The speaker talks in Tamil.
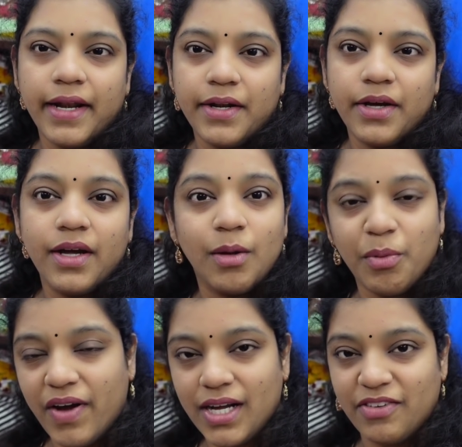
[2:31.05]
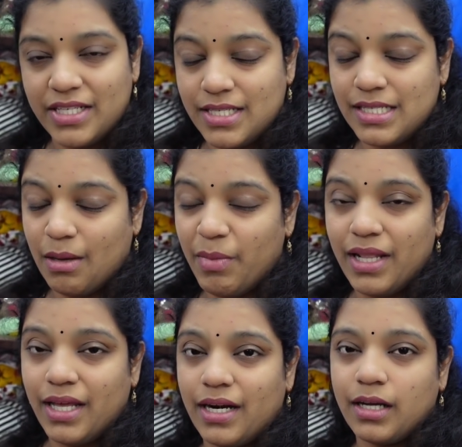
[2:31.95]
அண்ட் இப்போ வாங்க ஃபஸ்ட்டு
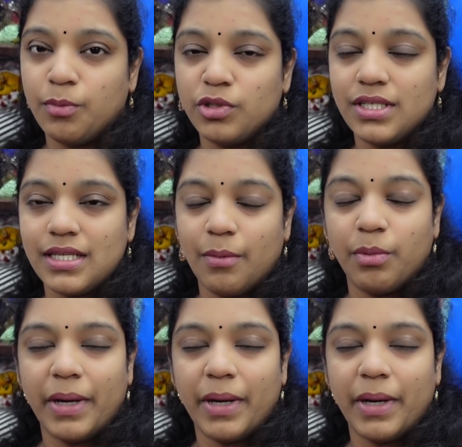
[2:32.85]
சமையல் தான் நடக்க போகுது ஸோ